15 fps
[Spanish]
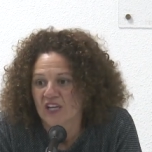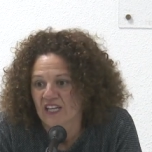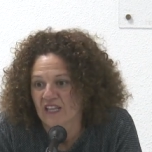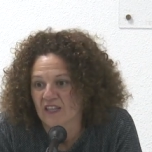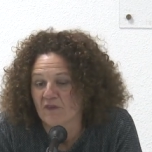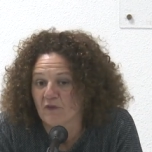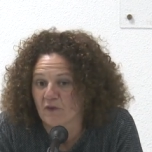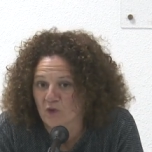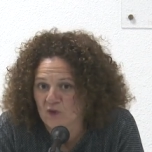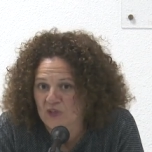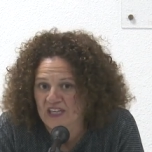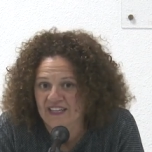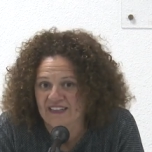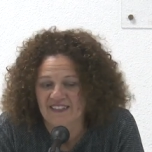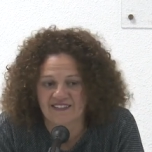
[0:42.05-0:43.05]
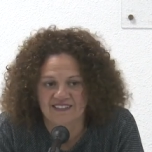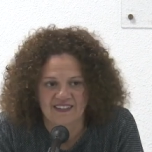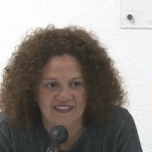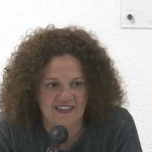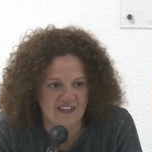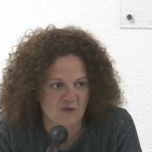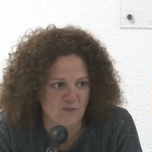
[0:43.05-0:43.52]
y disfrutar de
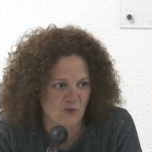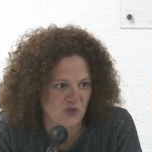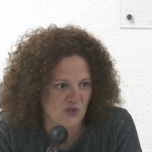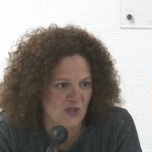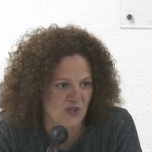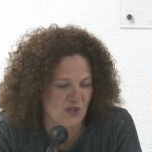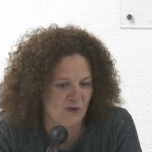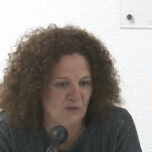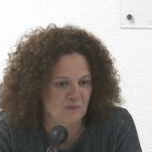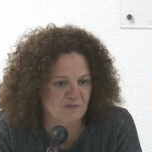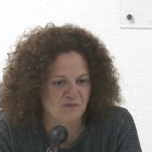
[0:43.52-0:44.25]
esta gran exposición.